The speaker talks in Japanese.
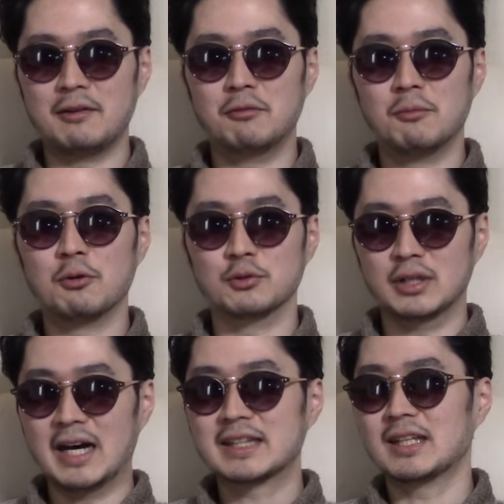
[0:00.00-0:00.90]
あ思うこ
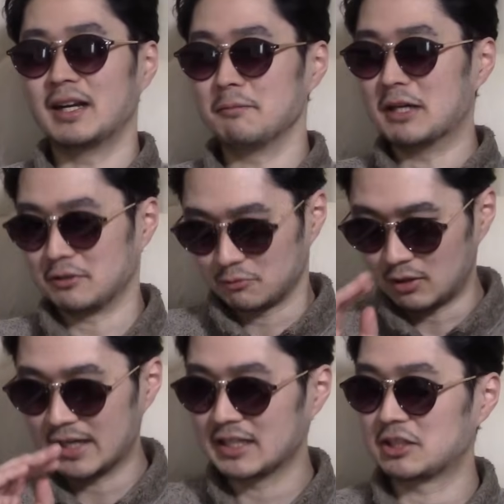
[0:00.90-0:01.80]
とがあったから今
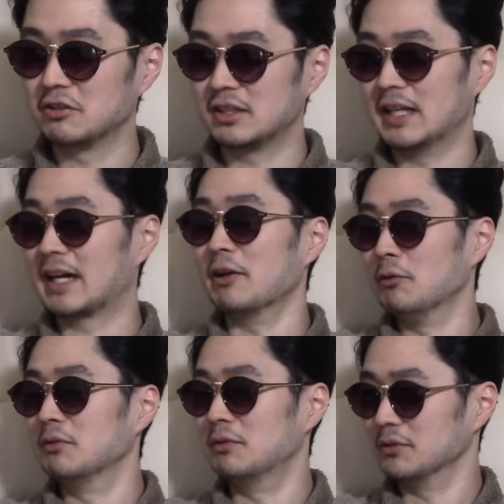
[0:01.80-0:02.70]
お話してるってだけ
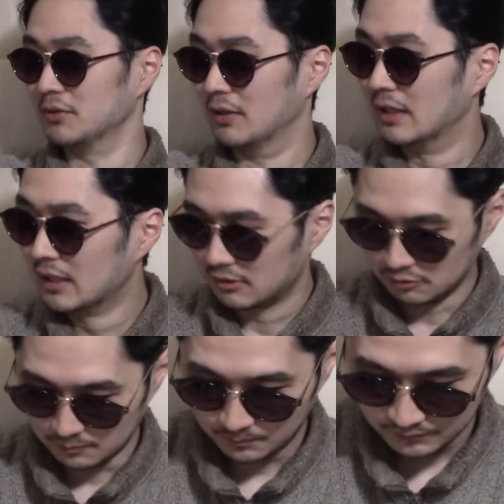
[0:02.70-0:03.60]
よもうの、うん、っ